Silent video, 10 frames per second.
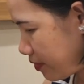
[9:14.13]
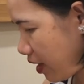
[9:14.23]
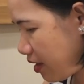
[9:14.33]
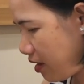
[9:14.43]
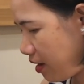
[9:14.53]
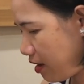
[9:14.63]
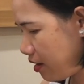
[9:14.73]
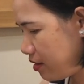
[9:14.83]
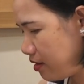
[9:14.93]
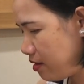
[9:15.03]
tại vì à,
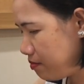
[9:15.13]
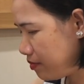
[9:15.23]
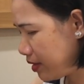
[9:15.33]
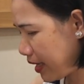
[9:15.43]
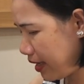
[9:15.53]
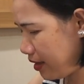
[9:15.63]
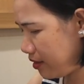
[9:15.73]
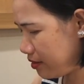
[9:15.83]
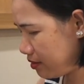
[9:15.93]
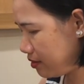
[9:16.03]
bên này á
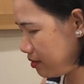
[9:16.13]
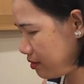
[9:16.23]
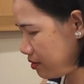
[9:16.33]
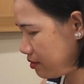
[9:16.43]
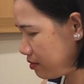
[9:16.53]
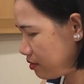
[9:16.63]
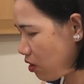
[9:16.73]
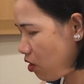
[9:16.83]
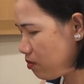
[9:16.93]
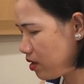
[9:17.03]

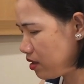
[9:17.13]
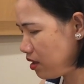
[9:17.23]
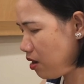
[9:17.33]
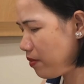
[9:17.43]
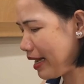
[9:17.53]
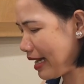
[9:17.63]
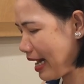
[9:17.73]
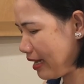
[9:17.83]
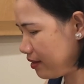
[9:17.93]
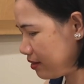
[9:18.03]
con mình nó không ăn
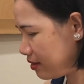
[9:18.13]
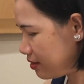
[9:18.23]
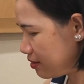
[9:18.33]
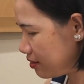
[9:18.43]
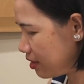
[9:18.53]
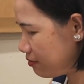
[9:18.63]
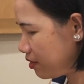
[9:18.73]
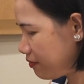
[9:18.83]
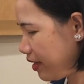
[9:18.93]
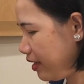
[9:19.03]
canh nên
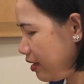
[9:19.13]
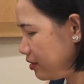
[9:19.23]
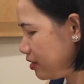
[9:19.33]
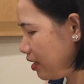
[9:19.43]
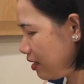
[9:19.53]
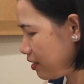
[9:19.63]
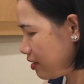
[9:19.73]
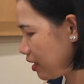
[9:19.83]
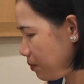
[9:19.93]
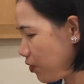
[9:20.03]
mình phải à, chế ra
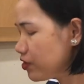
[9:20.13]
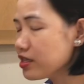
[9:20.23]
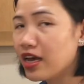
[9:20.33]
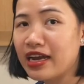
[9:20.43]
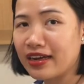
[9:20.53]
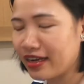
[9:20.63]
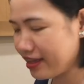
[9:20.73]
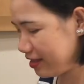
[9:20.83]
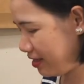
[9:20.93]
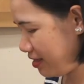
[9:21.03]
những cái món như thế này nè
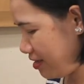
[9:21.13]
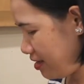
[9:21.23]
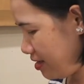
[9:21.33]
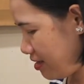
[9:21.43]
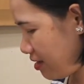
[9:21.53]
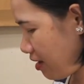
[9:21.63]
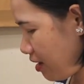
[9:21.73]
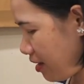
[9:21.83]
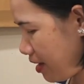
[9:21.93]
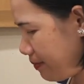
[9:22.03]

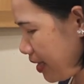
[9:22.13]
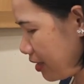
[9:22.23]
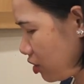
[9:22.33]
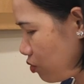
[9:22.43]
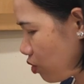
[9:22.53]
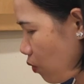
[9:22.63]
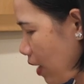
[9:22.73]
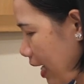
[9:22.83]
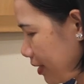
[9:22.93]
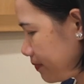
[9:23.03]
cho mấy ảnh tiêu thụ
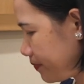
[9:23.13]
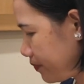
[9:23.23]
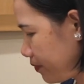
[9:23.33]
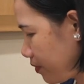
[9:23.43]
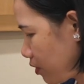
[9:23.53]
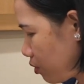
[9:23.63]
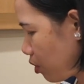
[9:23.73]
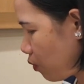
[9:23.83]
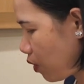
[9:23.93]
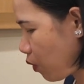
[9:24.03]
canh tiêu
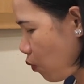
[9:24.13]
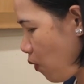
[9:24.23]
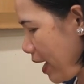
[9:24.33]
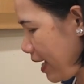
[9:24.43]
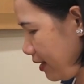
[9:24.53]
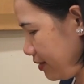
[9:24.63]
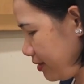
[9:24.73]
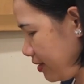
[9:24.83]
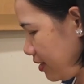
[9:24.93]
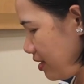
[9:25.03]
thụ rau củ quả
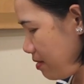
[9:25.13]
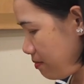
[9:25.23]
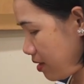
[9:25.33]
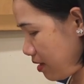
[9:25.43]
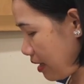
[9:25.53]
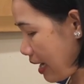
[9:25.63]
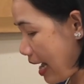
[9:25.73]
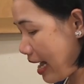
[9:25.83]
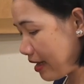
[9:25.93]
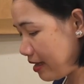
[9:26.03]
ừ,
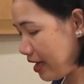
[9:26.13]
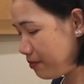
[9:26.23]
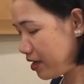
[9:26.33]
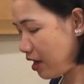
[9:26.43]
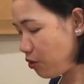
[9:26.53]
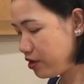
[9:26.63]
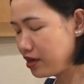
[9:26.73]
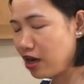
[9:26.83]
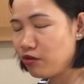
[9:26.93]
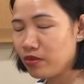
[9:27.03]
ăn gì ăn mình nấu gì
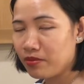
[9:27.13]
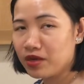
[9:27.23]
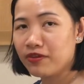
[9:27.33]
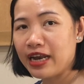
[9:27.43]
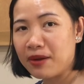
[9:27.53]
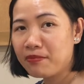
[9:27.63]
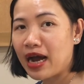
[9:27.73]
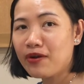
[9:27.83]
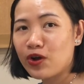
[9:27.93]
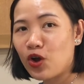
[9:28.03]
nấu mà mình phải đảm
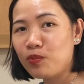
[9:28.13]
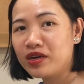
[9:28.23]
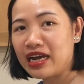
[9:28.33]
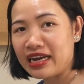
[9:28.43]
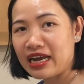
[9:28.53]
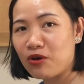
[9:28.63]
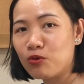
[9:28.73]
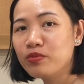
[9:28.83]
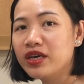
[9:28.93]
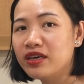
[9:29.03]
bảo là con mình ngày nào
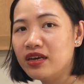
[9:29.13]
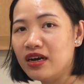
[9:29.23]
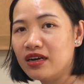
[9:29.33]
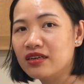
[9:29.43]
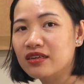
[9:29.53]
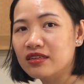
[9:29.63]
cũng đi à,